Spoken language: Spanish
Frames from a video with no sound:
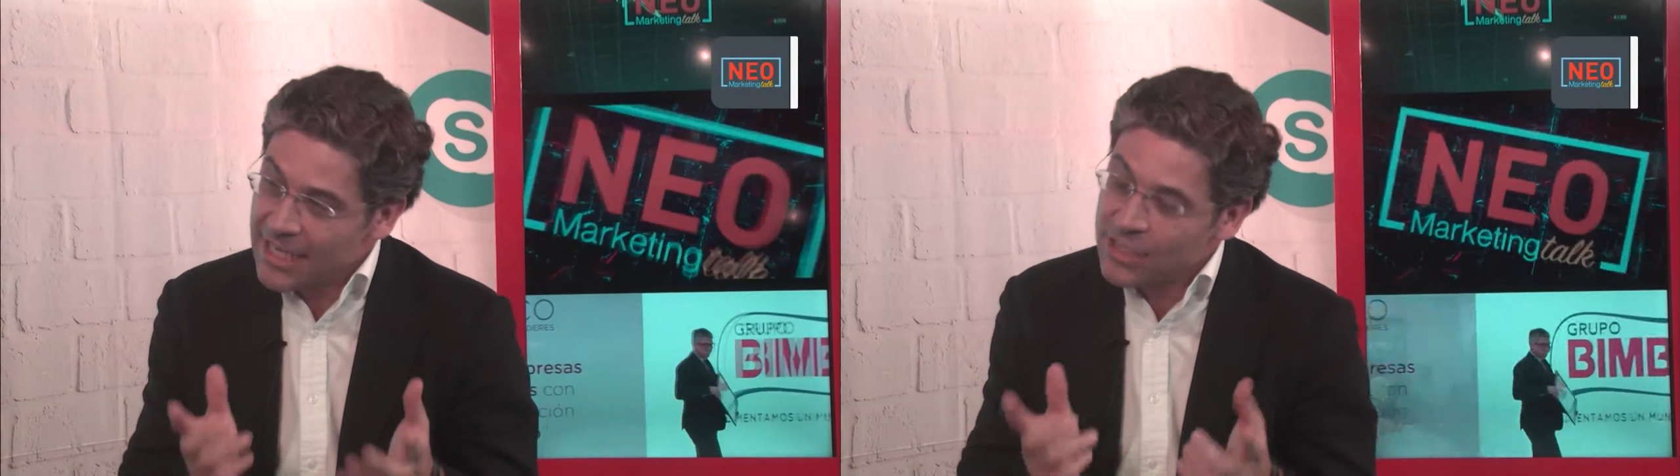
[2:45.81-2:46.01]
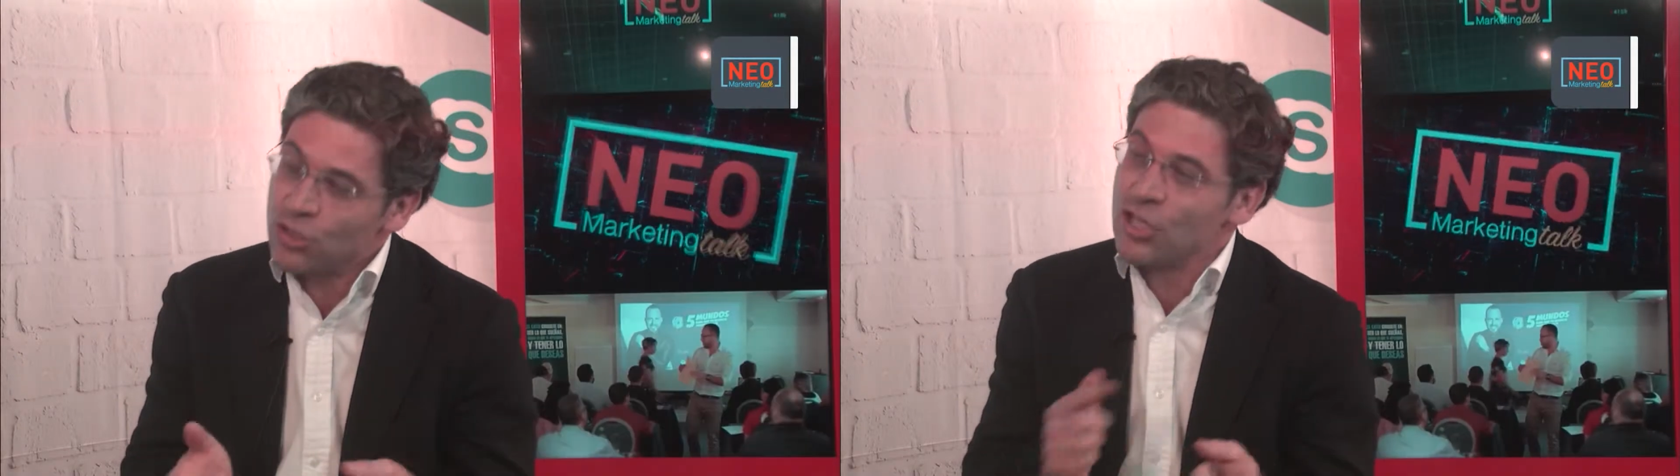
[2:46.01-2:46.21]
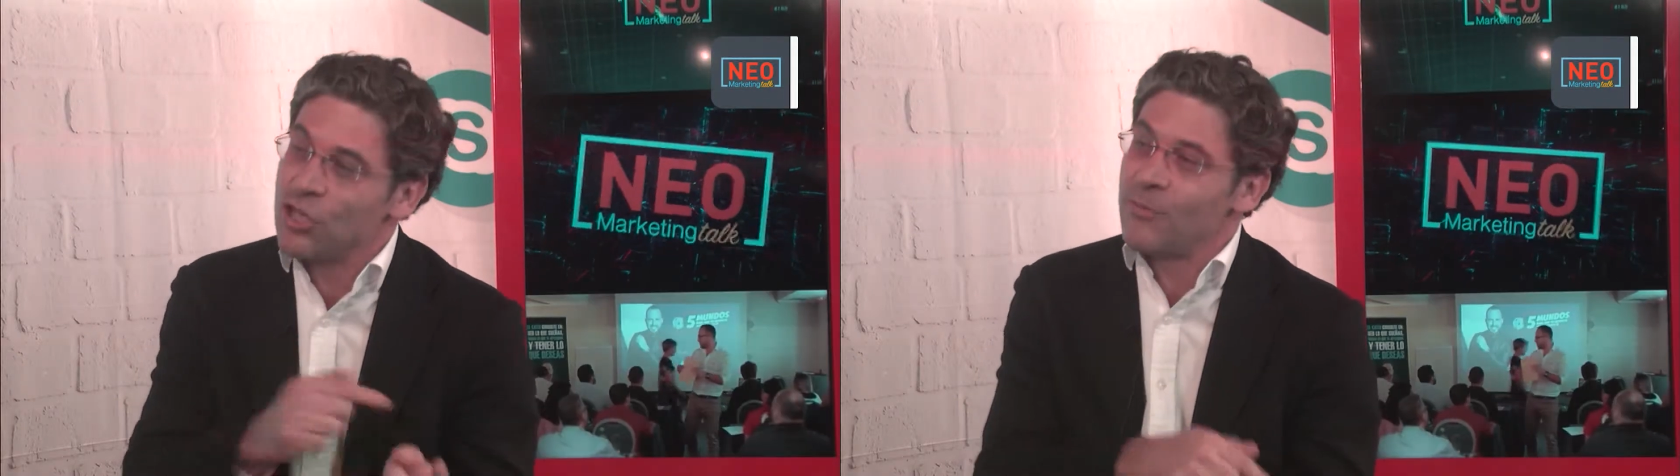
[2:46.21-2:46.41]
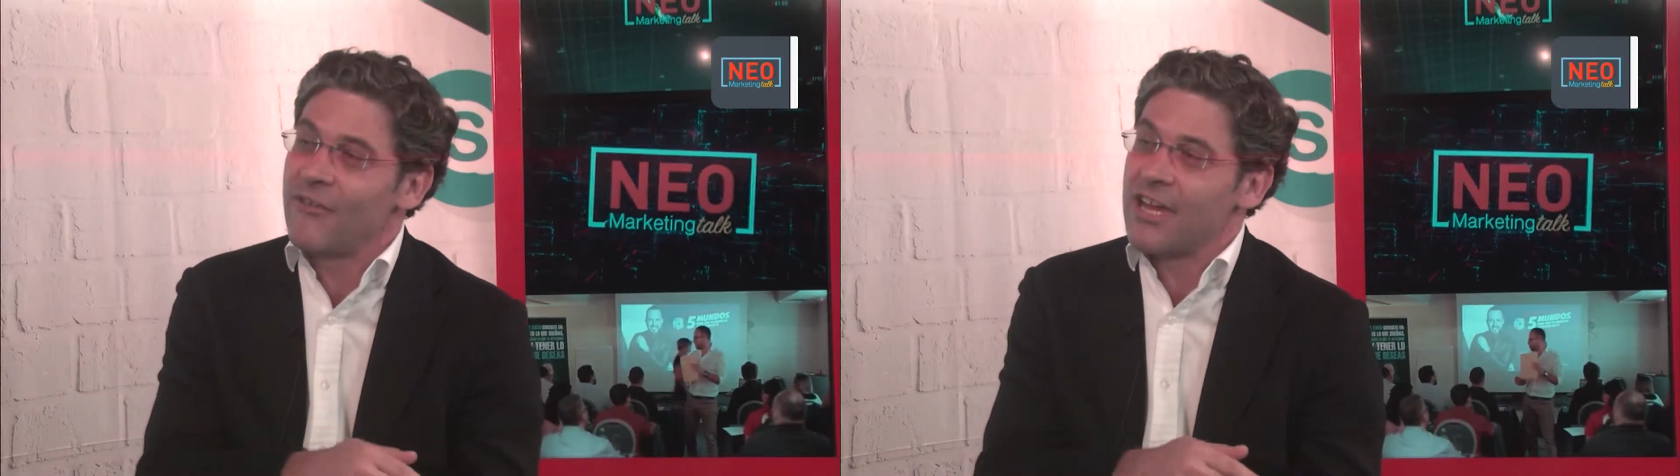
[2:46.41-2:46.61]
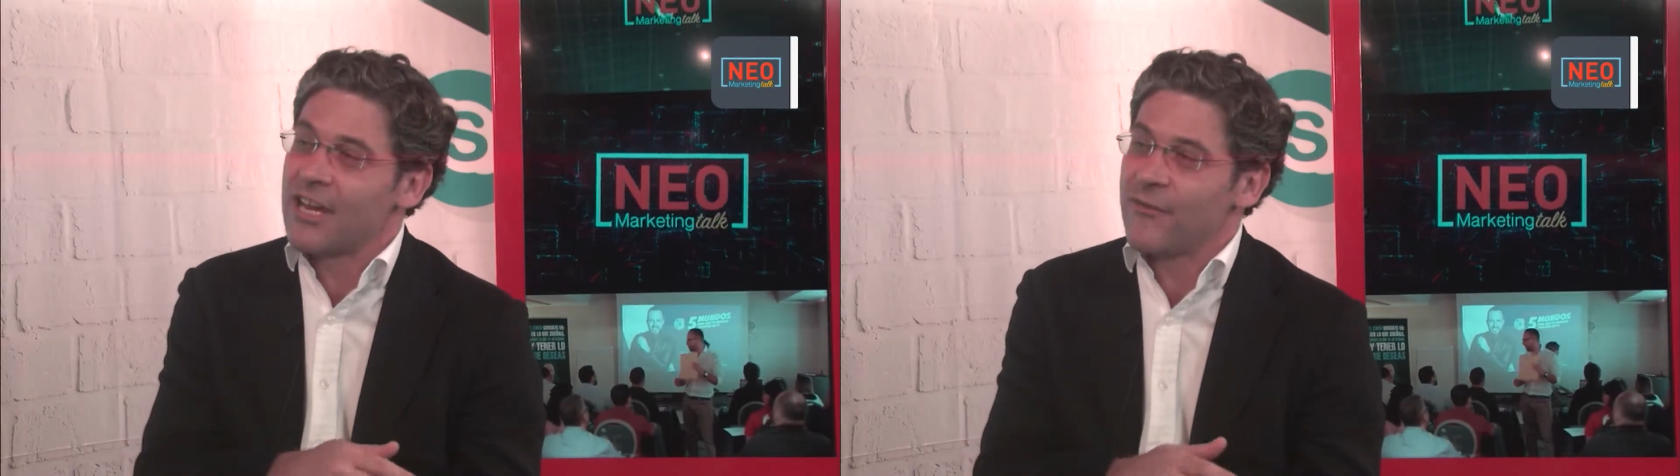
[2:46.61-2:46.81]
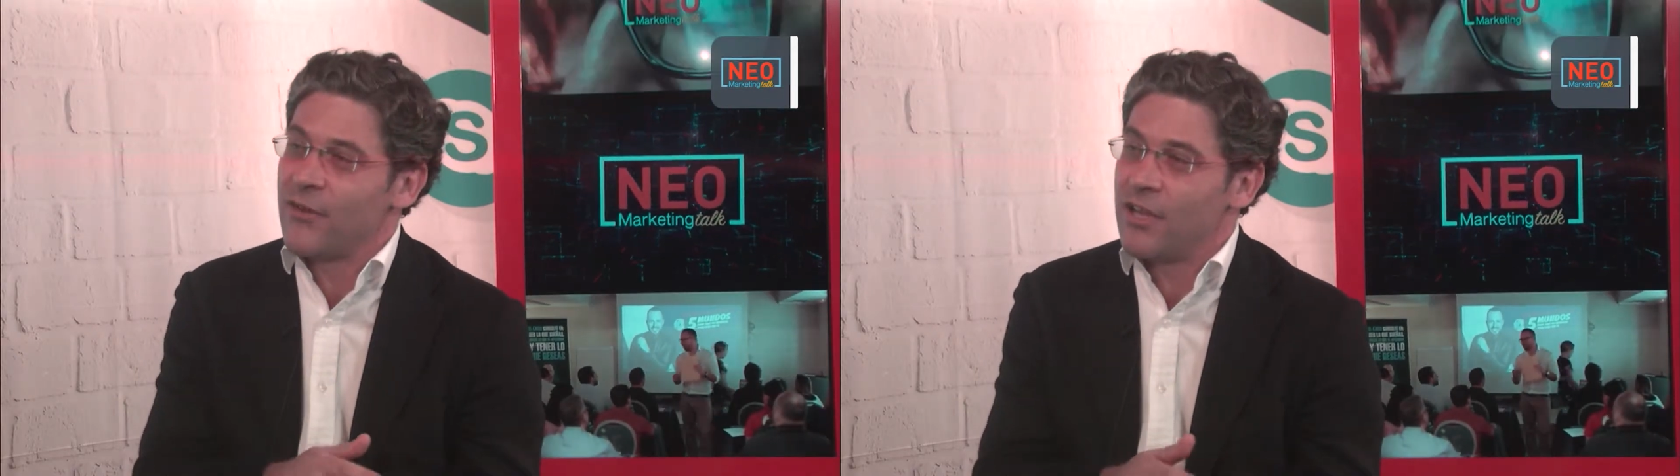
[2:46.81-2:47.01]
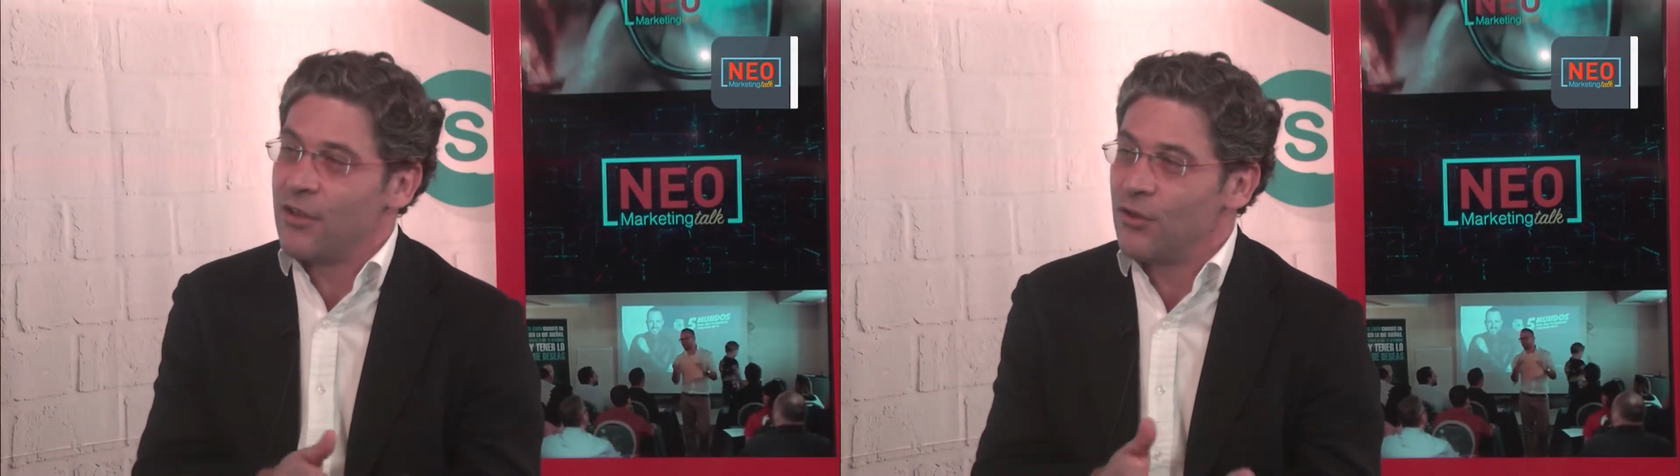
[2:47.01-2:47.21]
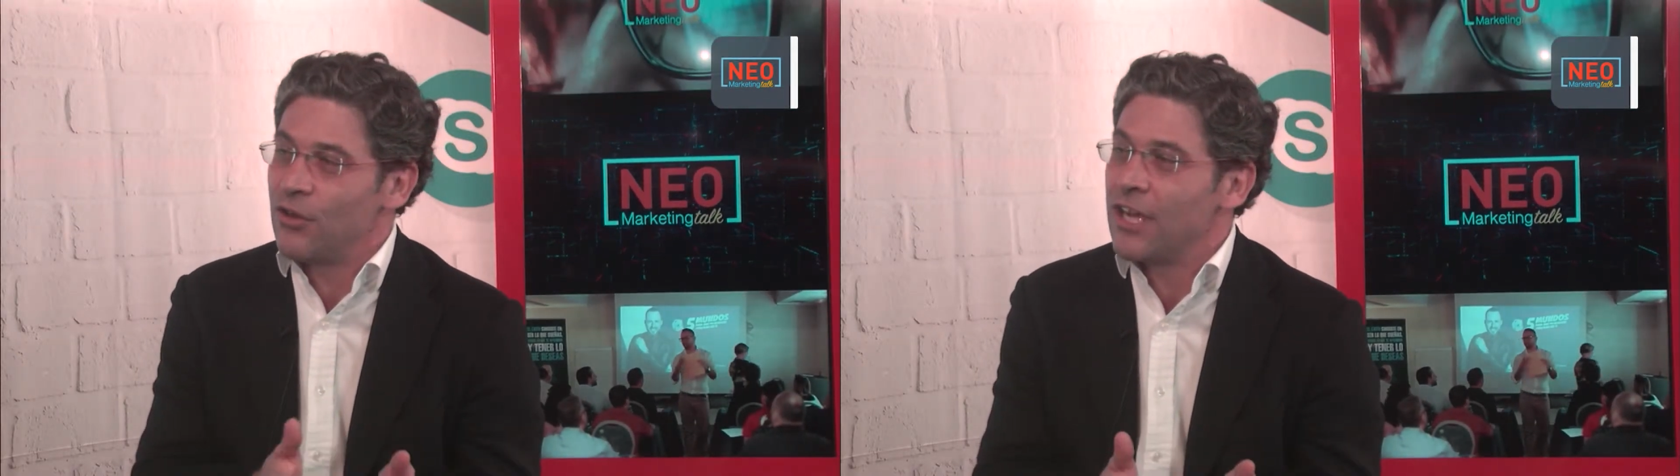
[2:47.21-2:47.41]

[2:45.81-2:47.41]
es donde yo me había referido